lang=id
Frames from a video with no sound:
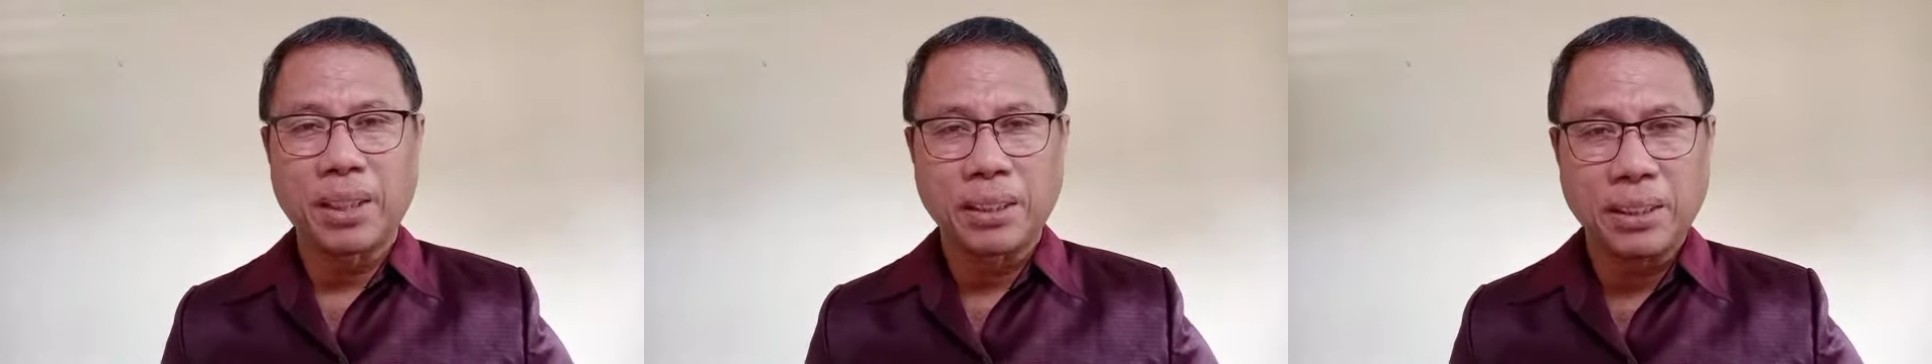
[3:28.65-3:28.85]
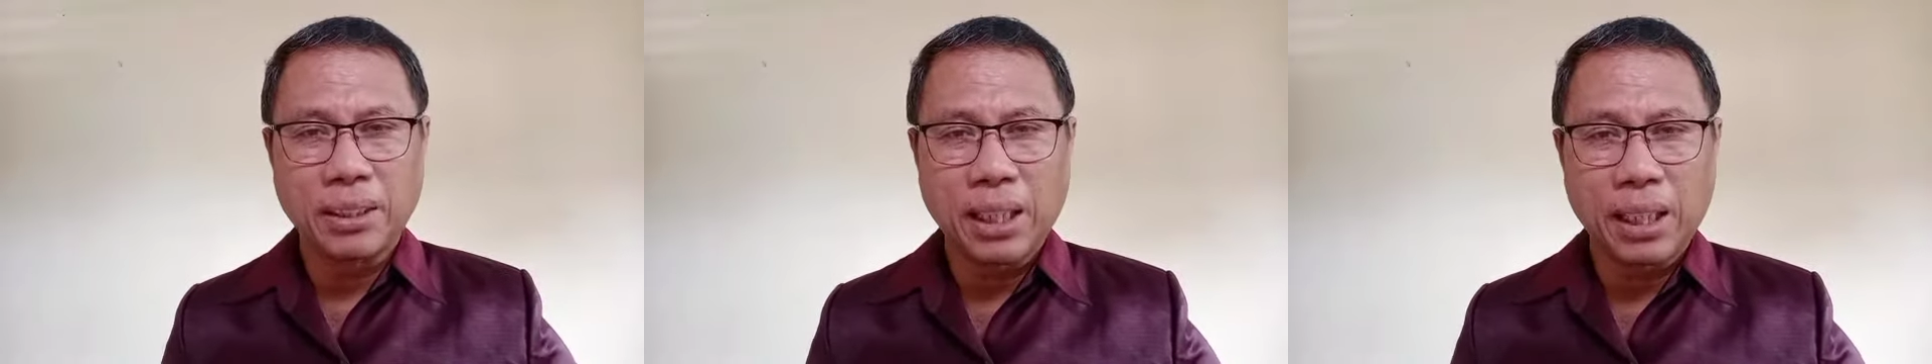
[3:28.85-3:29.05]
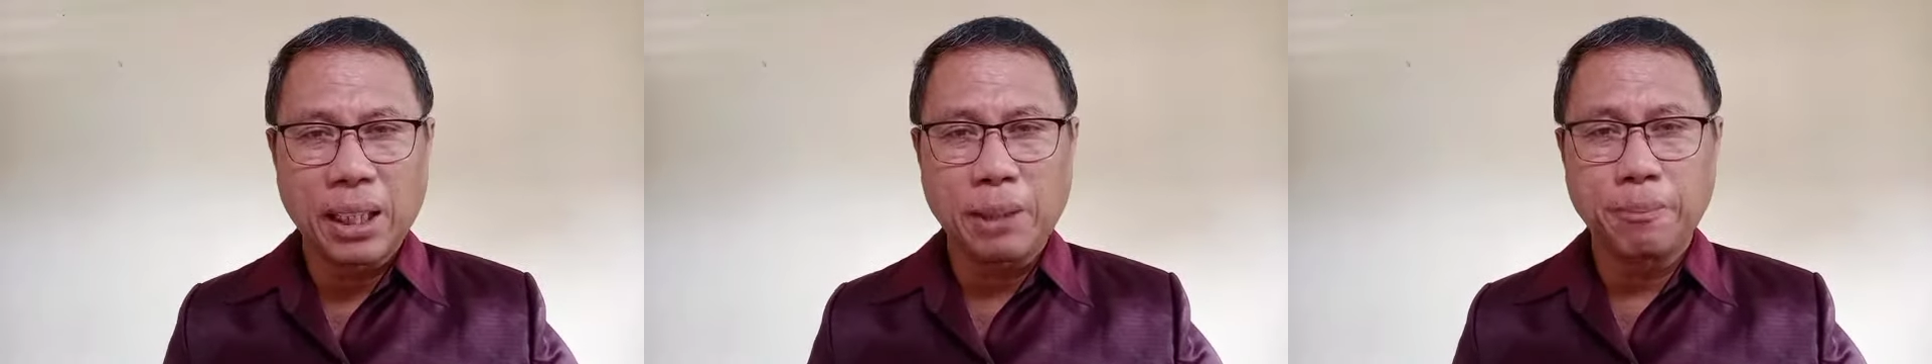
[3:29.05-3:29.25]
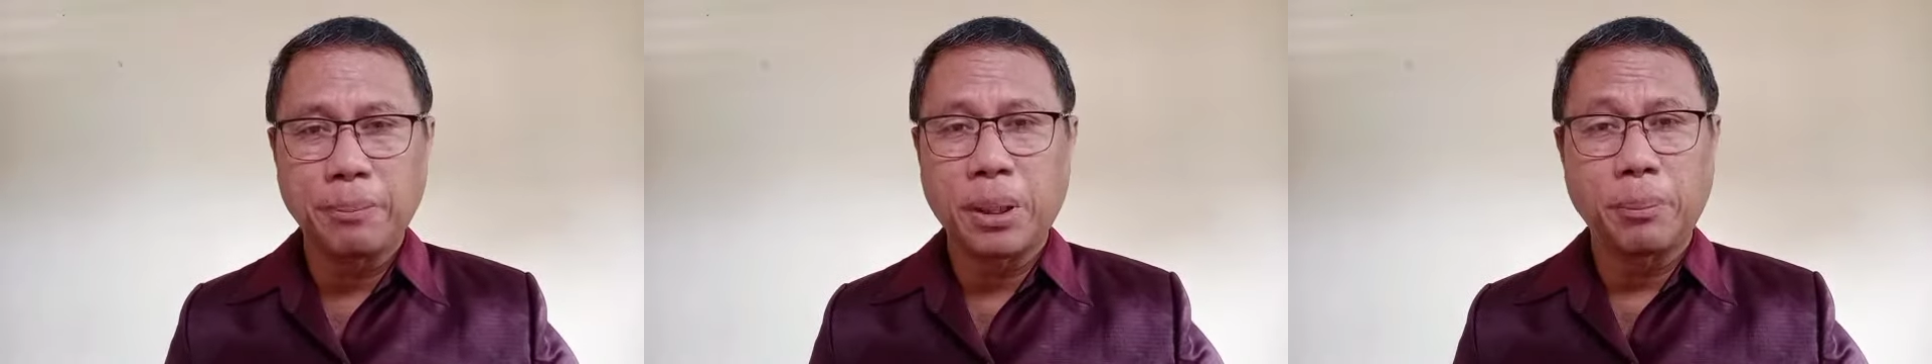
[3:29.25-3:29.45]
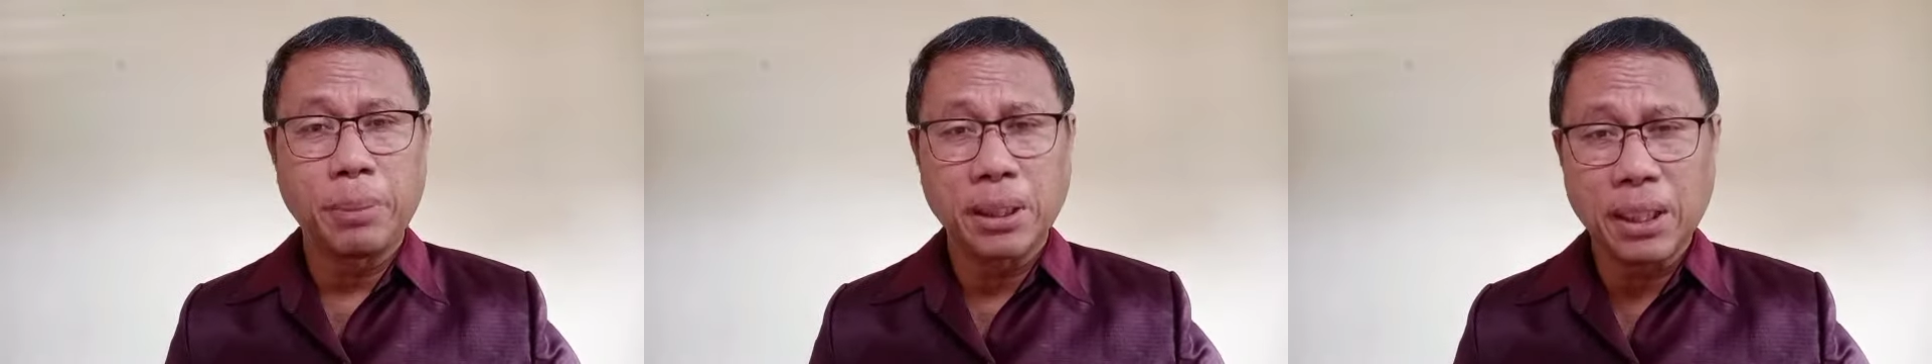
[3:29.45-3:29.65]
di
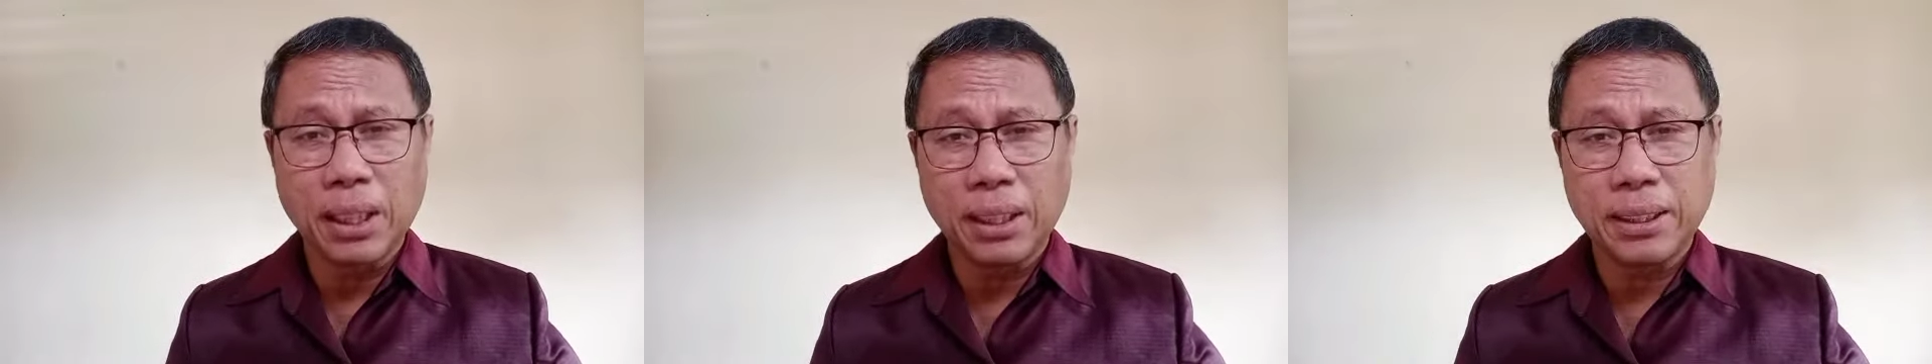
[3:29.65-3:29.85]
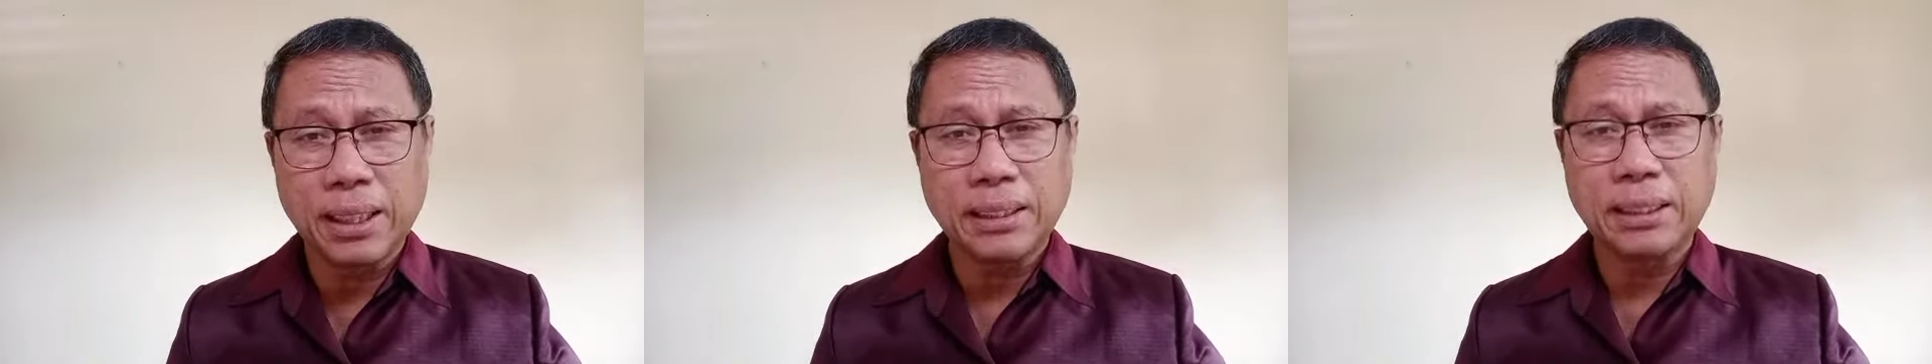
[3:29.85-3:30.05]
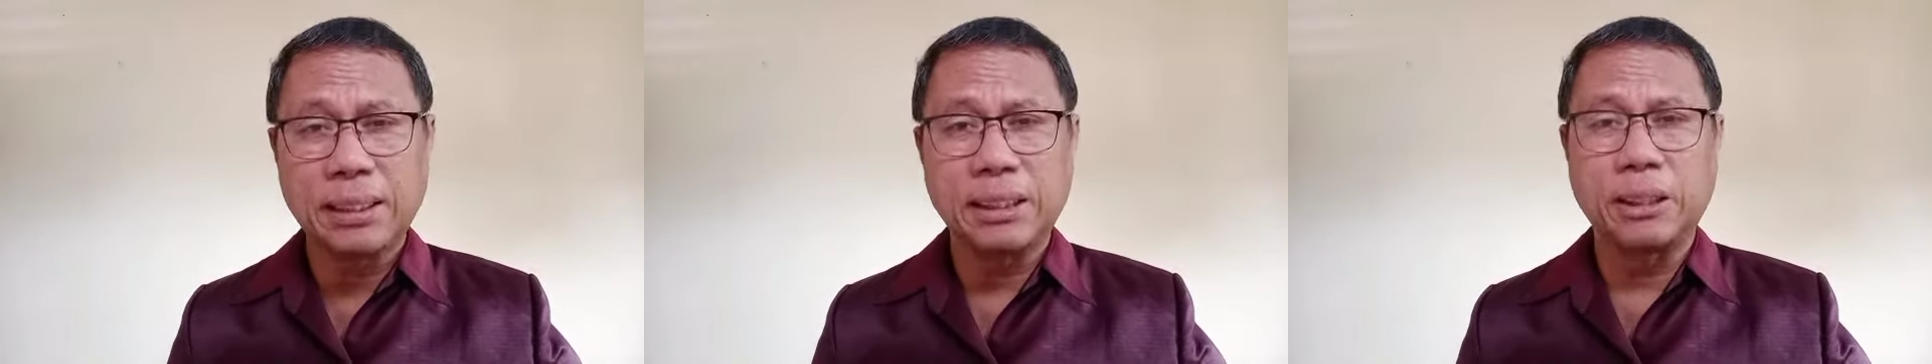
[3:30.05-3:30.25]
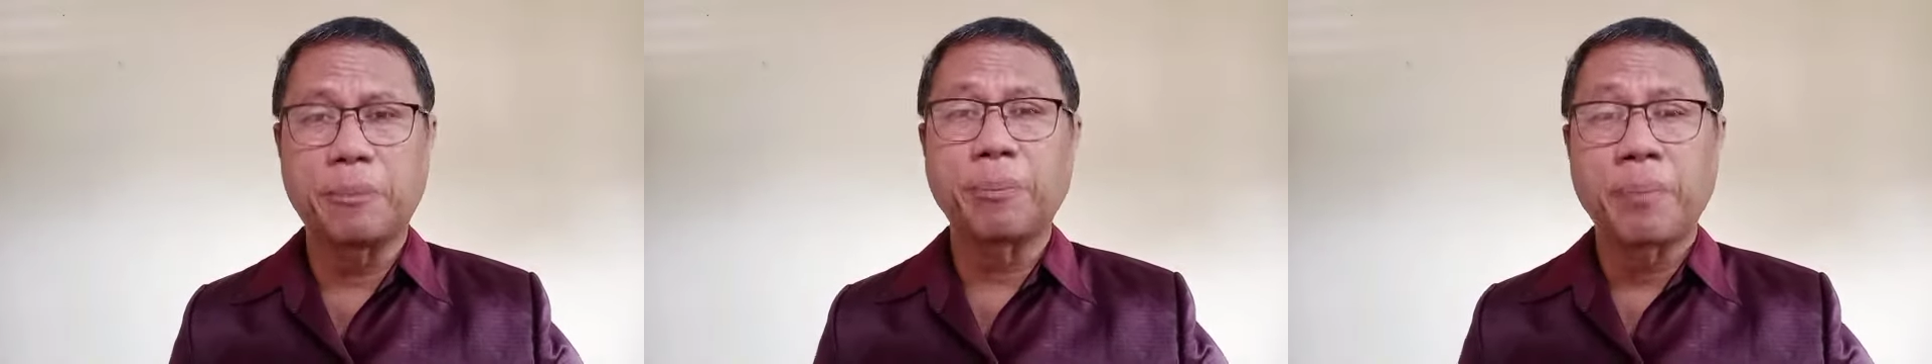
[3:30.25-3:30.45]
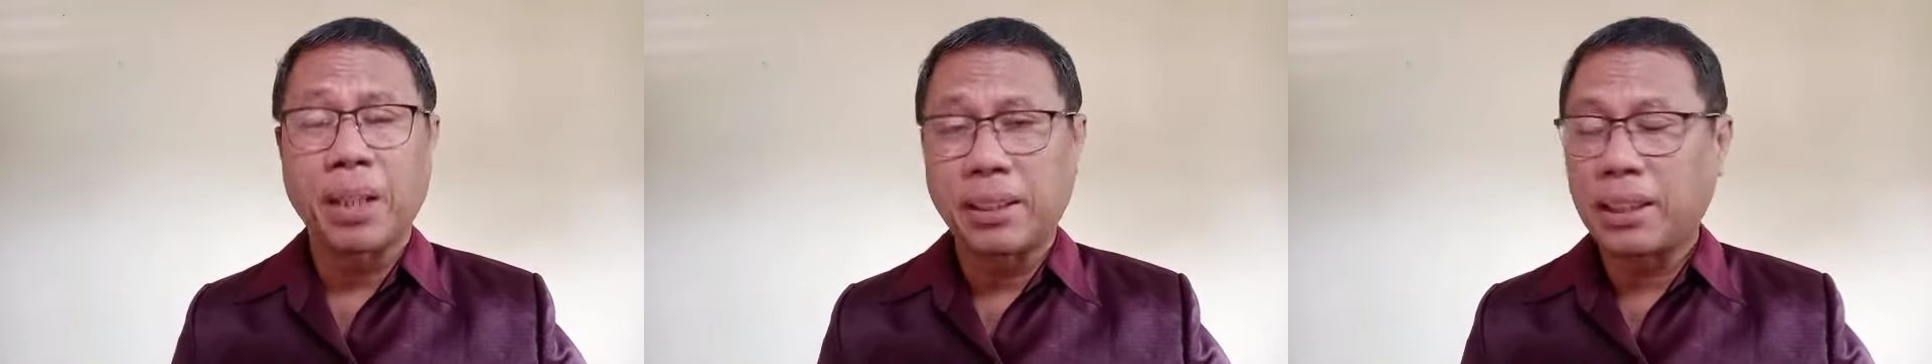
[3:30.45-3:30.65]
dalam menghayati